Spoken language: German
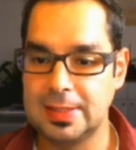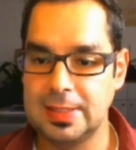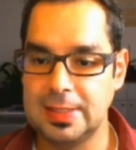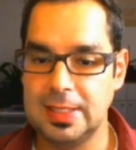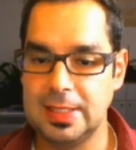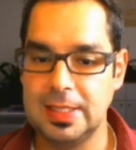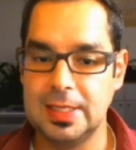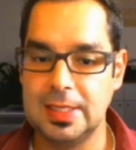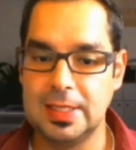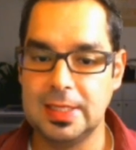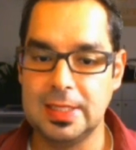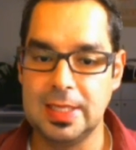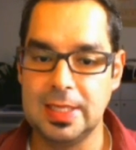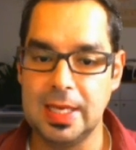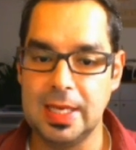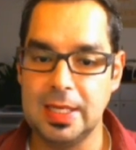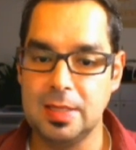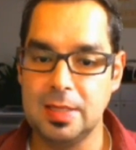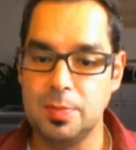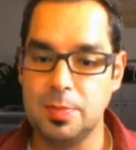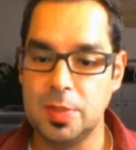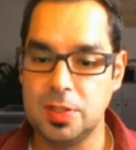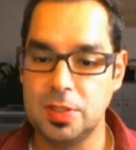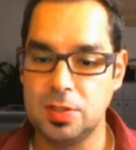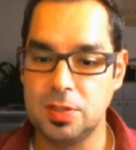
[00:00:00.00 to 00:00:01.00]
dass ihr
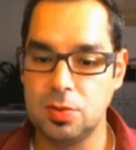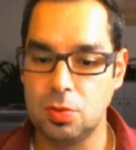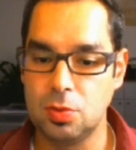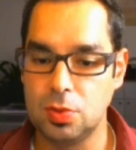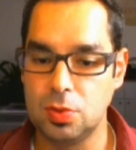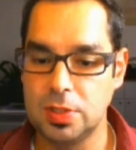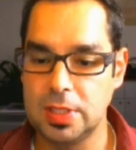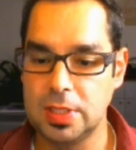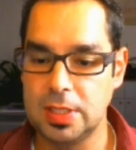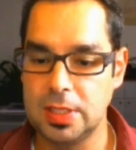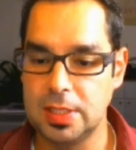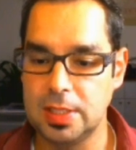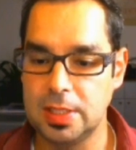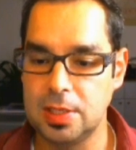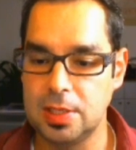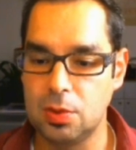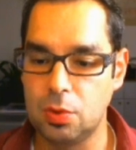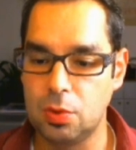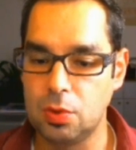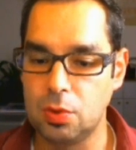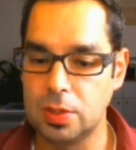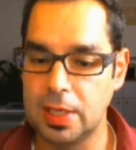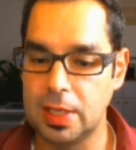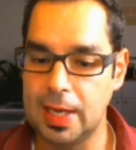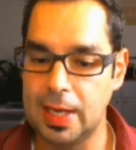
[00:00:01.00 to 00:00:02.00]
jede Mission, die ihr
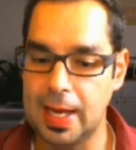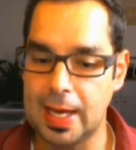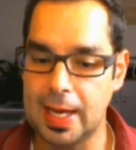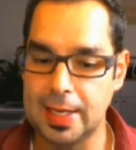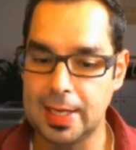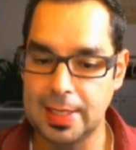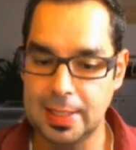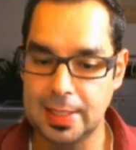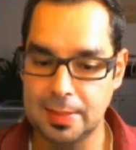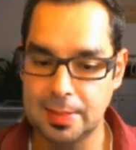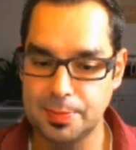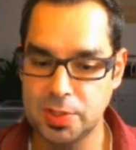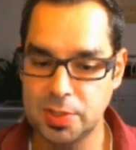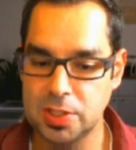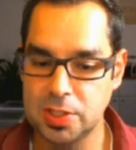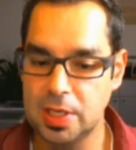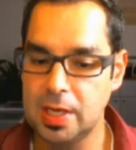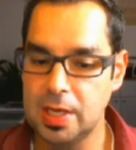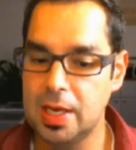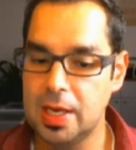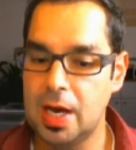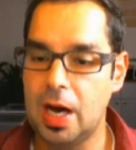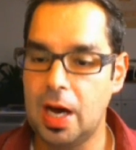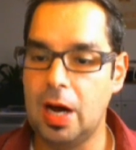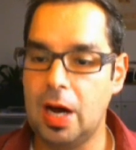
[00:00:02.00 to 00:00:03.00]
hier hochgeladen habt,
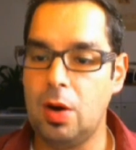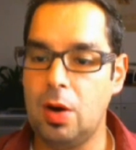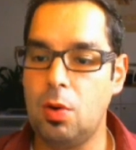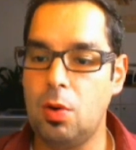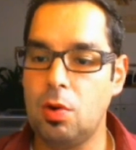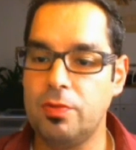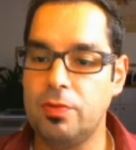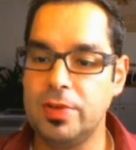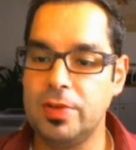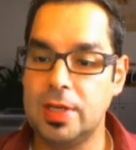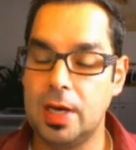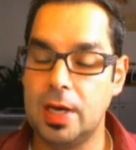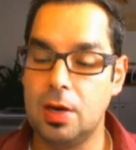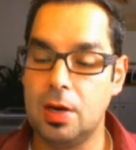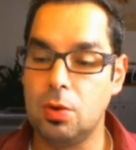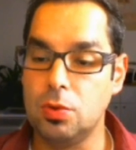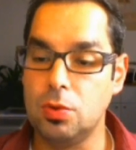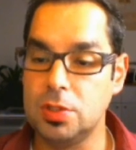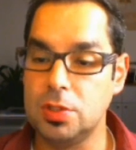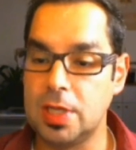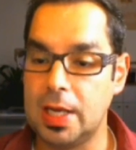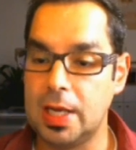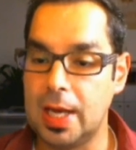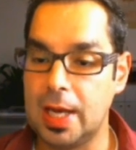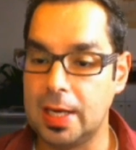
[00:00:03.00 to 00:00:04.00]
auch wieder
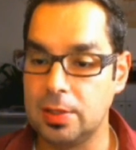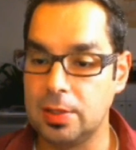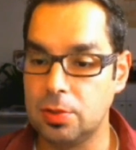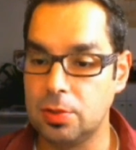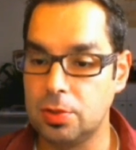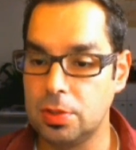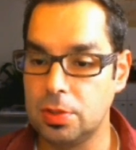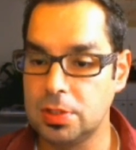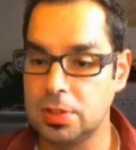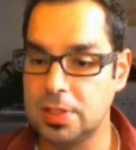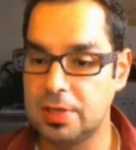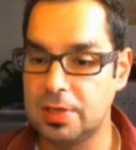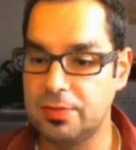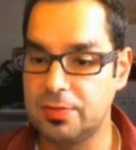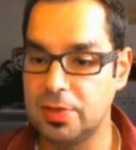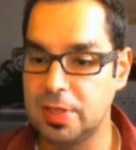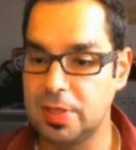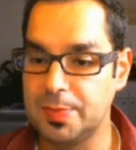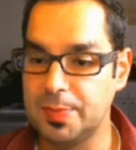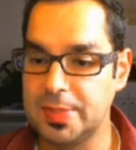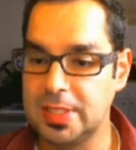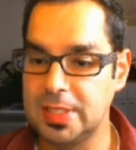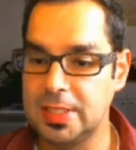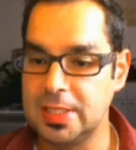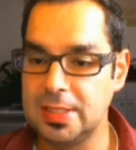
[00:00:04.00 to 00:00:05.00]
herunterladen könnt. Dafür
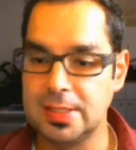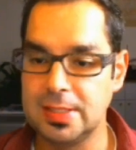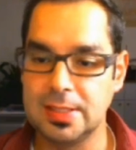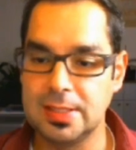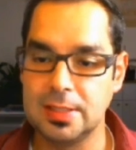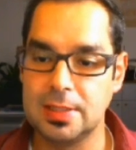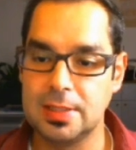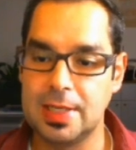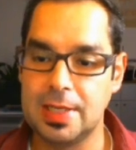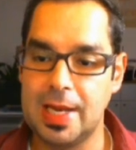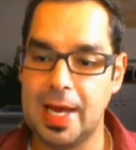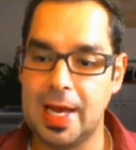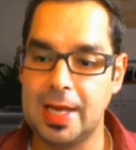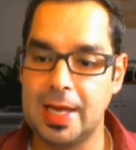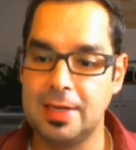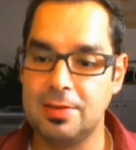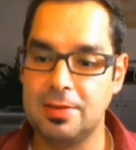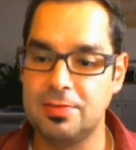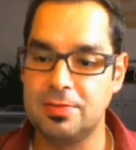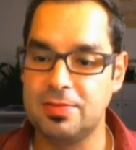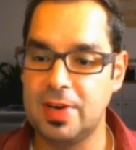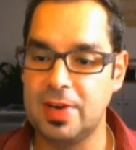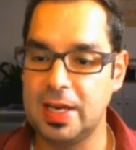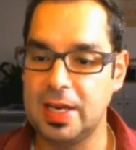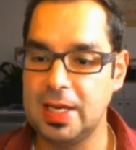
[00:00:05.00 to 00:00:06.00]
gibt es hier diesen
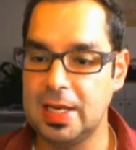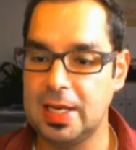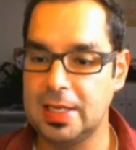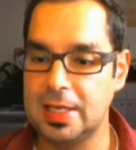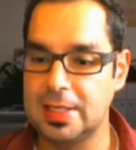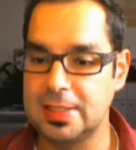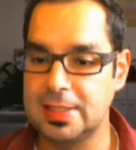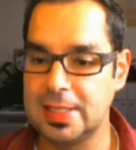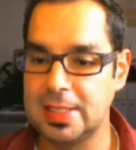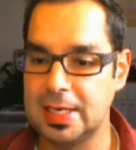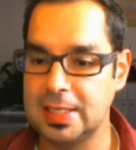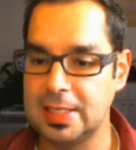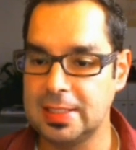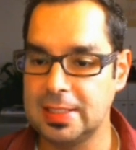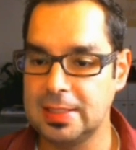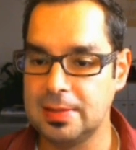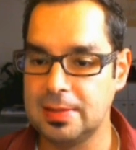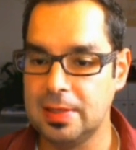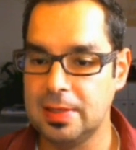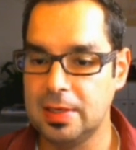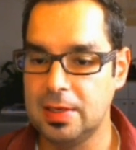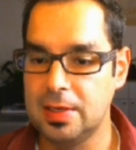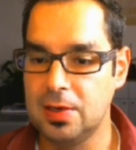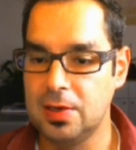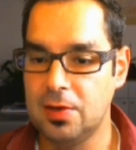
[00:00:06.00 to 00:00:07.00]
kleinen Pfeil an der
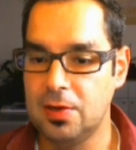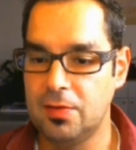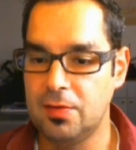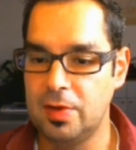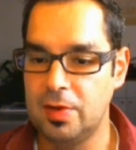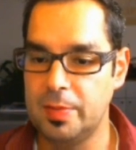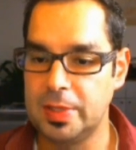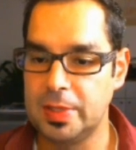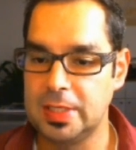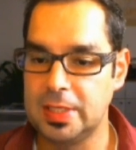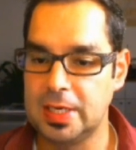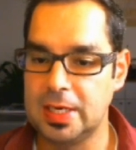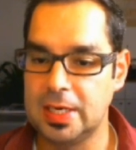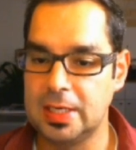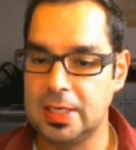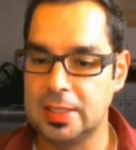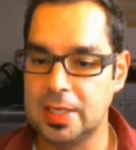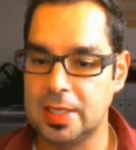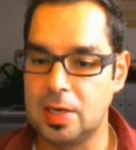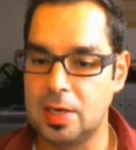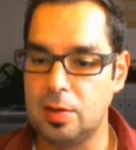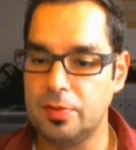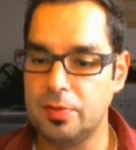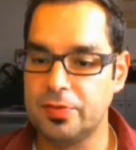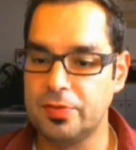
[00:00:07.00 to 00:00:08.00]
Seite. Wenn man da
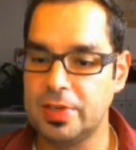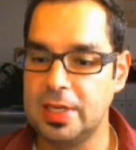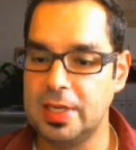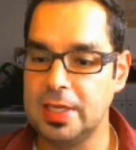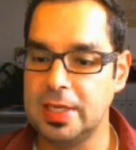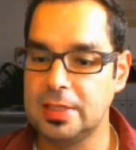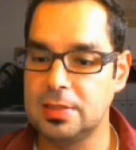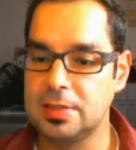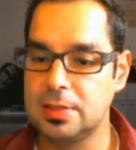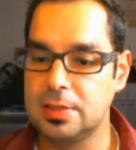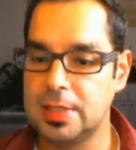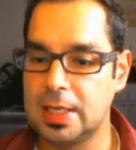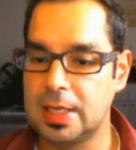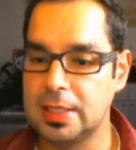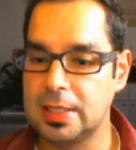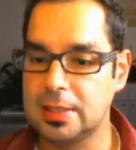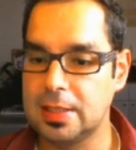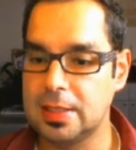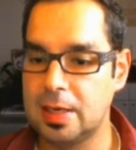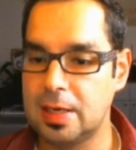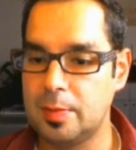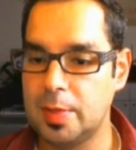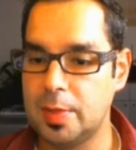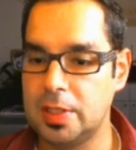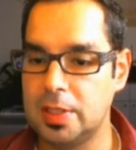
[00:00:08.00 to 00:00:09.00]
draufklickt,
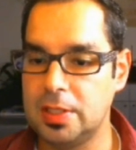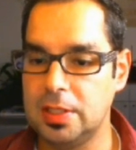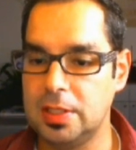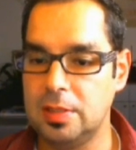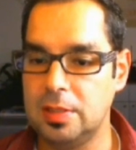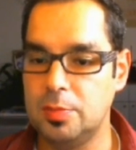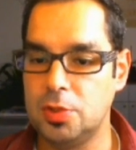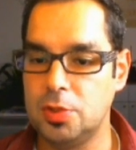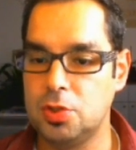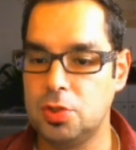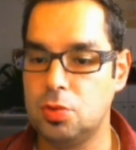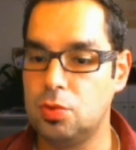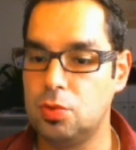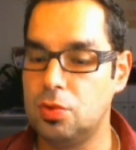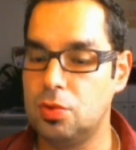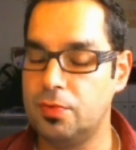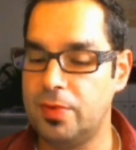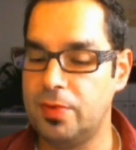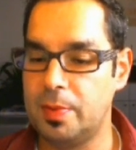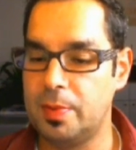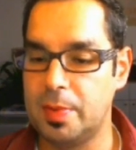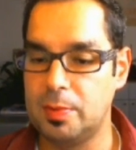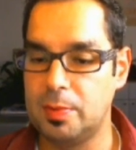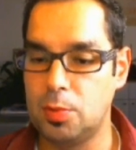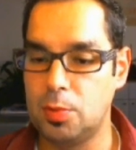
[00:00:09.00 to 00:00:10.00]
dann kann man die
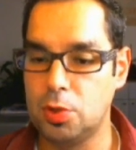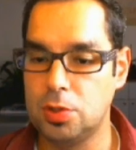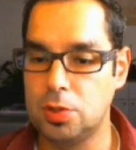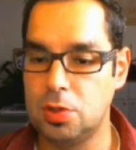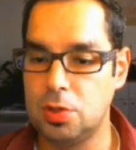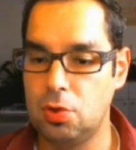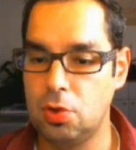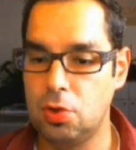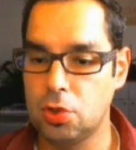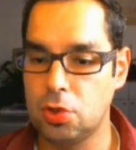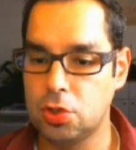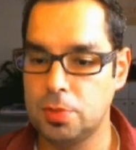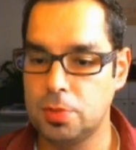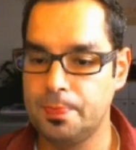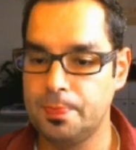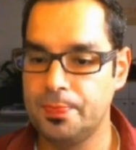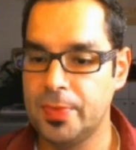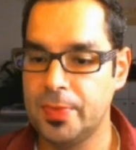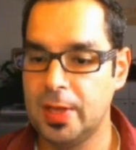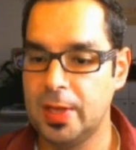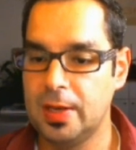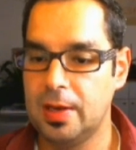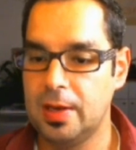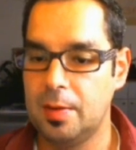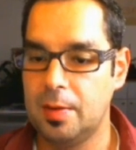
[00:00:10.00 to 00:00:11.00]
Mission, wenn man möchte,
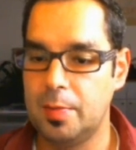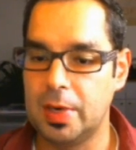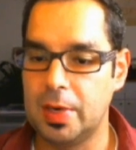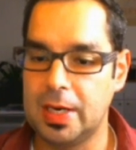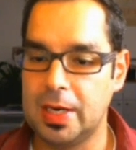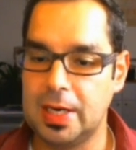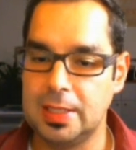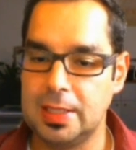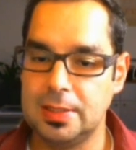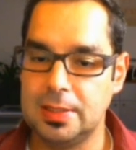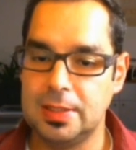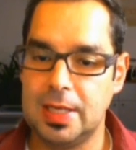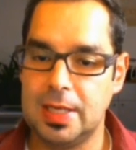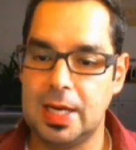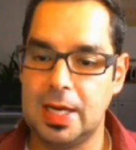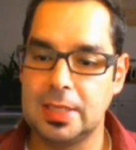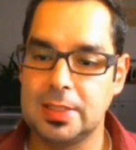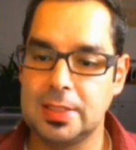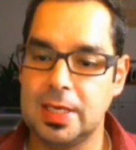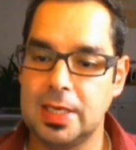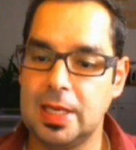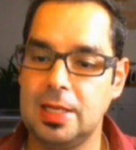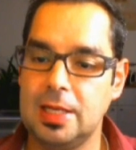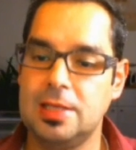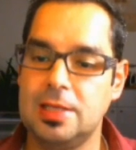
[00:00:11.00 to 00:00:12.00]
löschen. Man kann
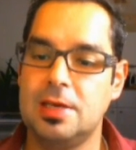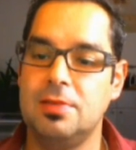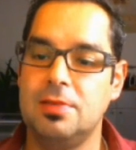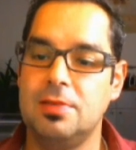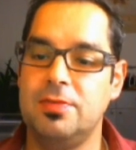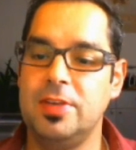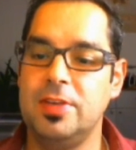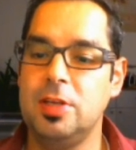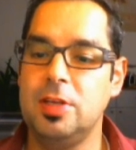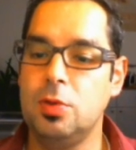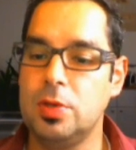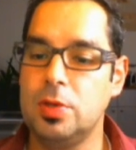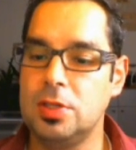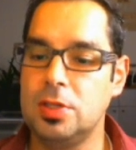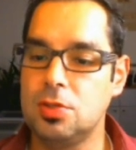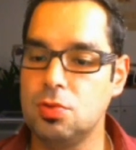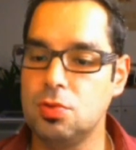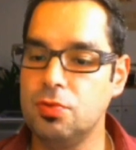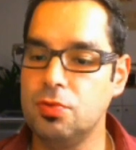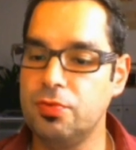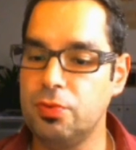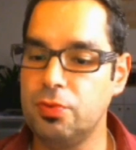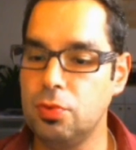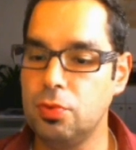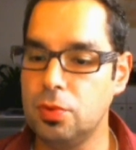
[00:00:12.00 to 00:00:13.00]
nachträglich ein Video
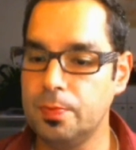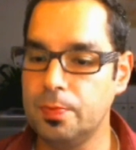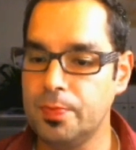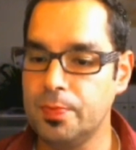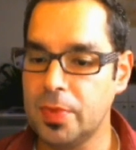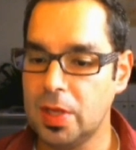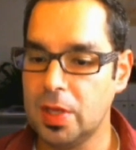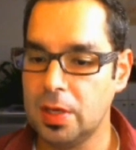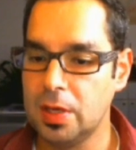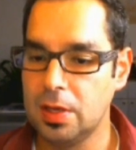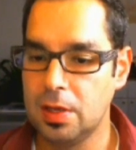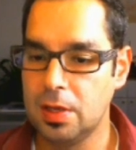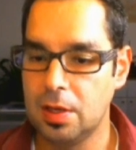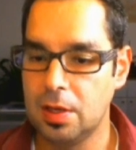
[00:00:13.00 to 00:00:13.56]
hinzufügen